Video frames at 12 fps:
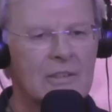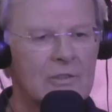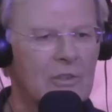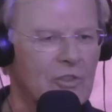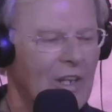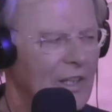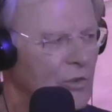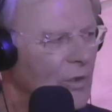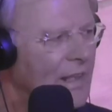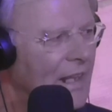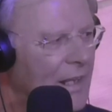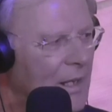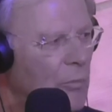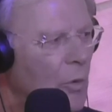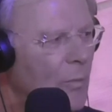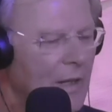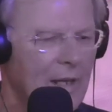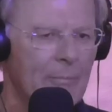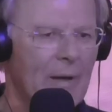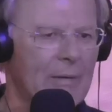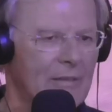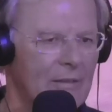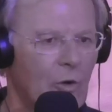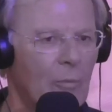senatore della Repubblica, ma
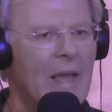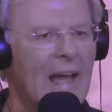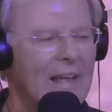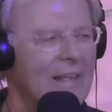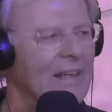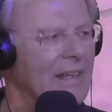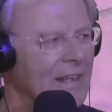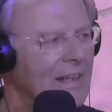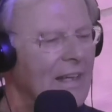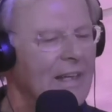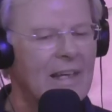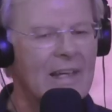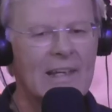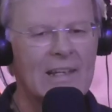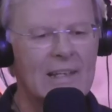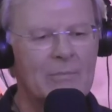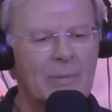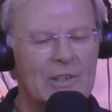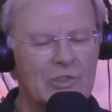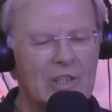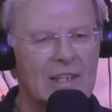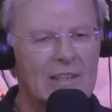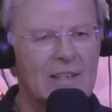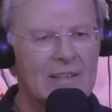come anche eh, il
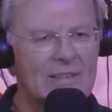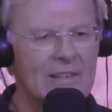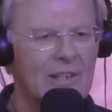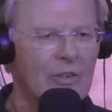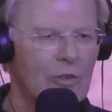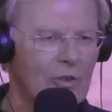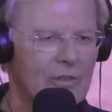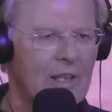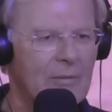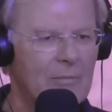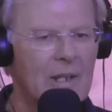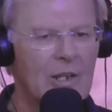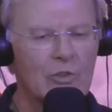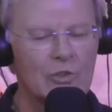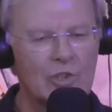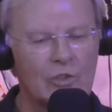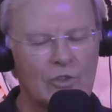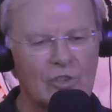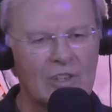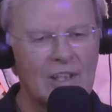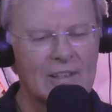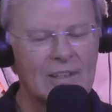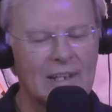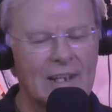precedente sindaco del
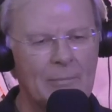1873